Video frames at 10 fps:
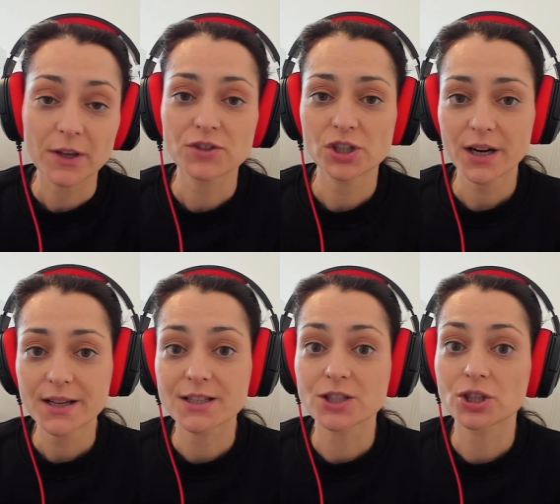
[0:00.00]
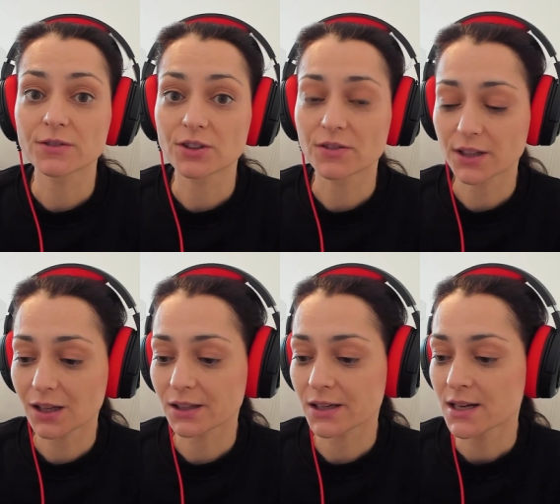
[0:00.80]
Вчера эти
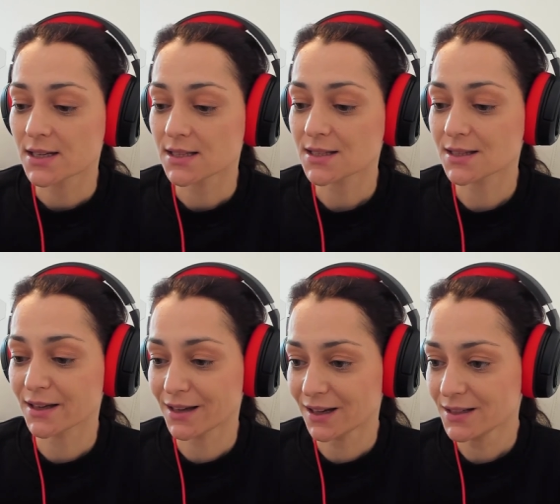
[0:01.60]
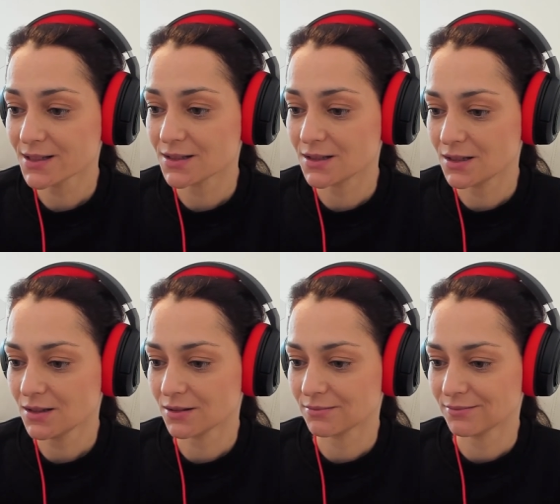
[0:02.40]
четвертьфиналы состоялись,
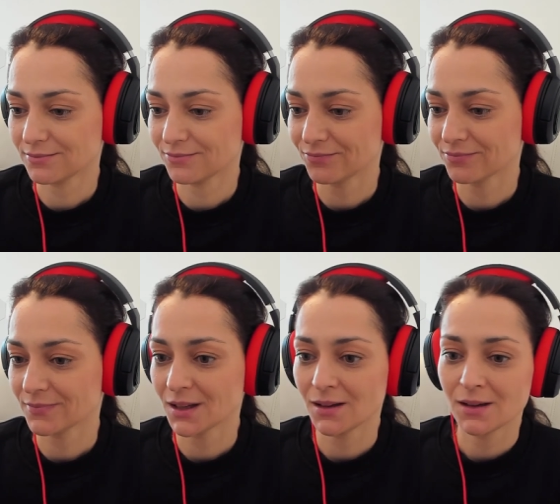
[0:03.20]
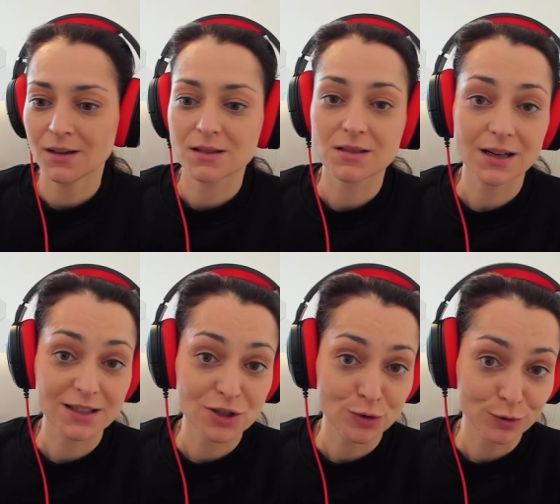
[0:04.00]
и с
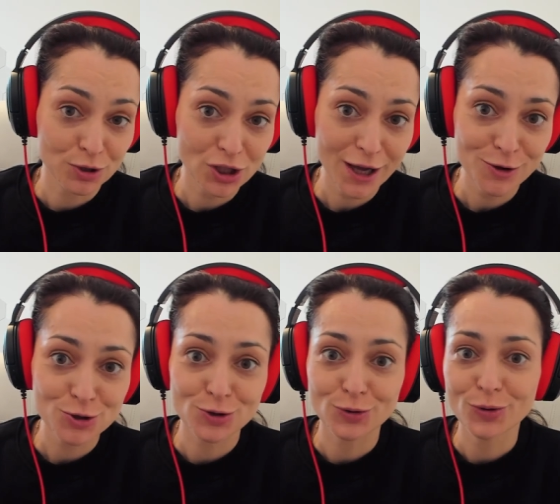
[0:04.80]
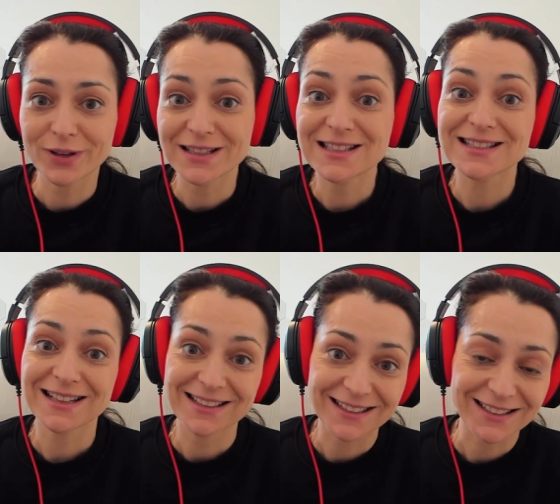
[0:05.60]
радостью отмечаю, что из
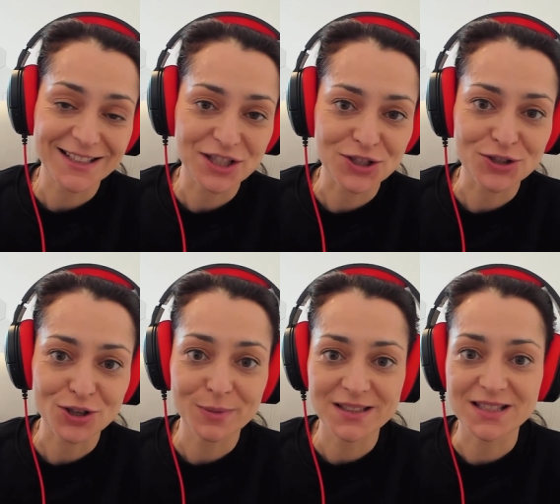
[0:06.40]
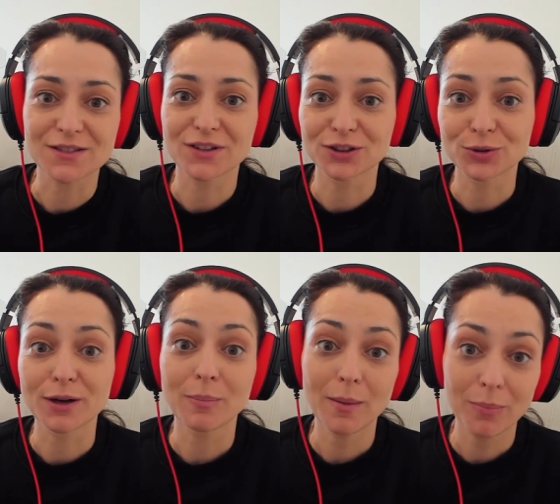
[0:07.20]
троих российских шахматистов,
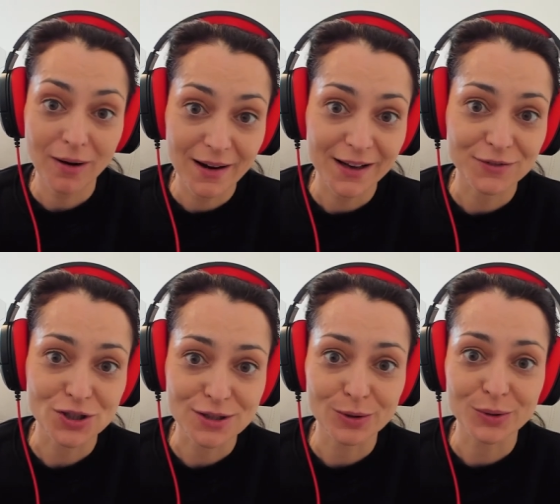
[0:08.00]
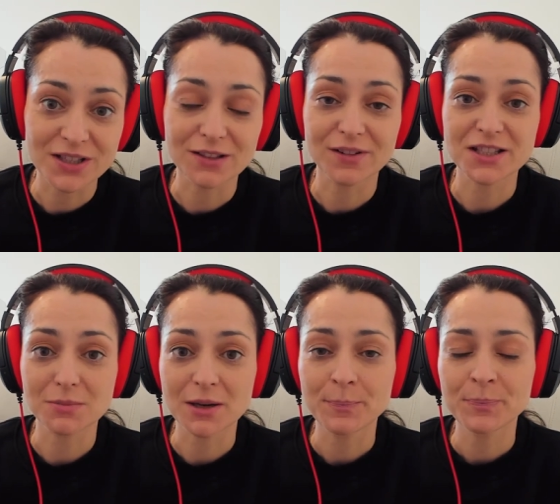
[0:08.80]
которые попали в число этих
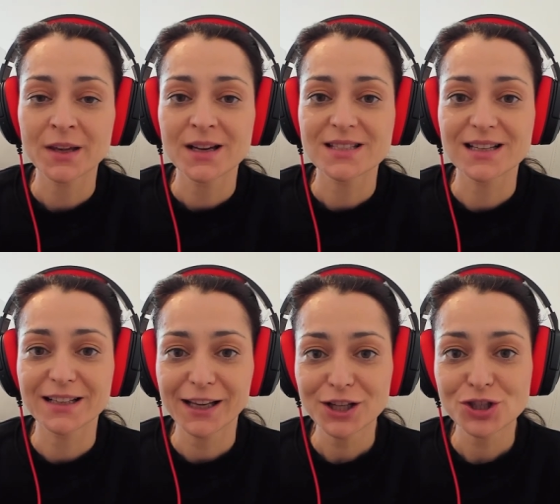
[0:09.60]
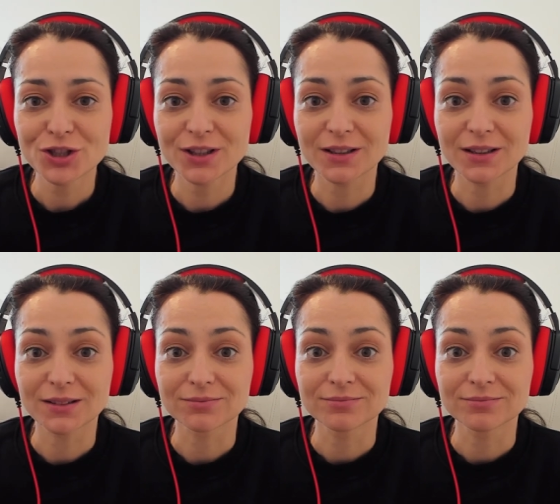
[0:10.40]
восьми сильнейших, э,